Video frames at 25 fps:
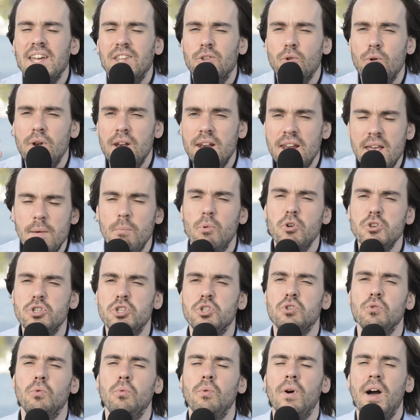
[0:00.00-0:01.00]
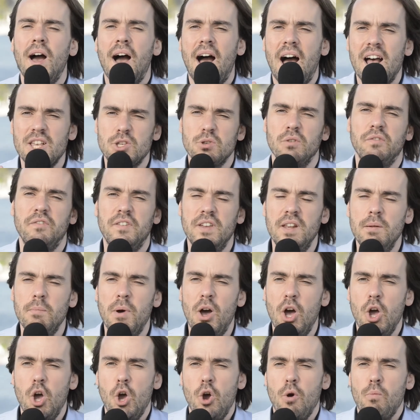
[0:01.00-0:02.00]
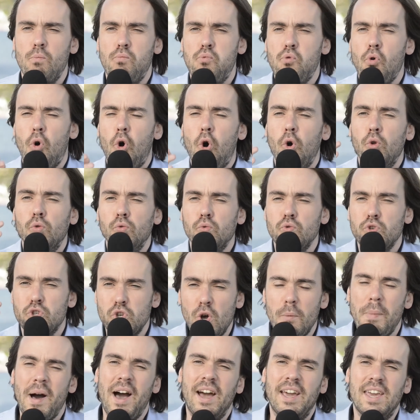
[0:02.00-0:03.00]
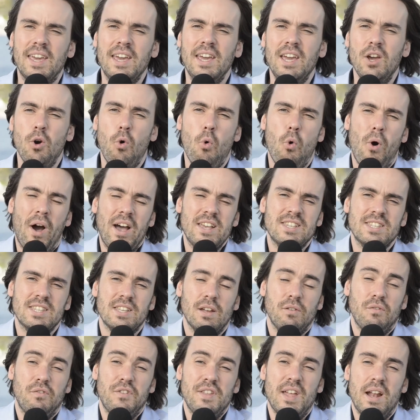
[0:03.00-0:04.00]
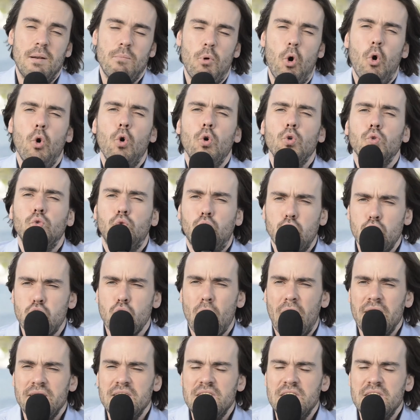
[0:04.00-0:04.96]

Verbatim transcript: et de l'émotion à ce film pour nous embarquer. On reste finalement toujours à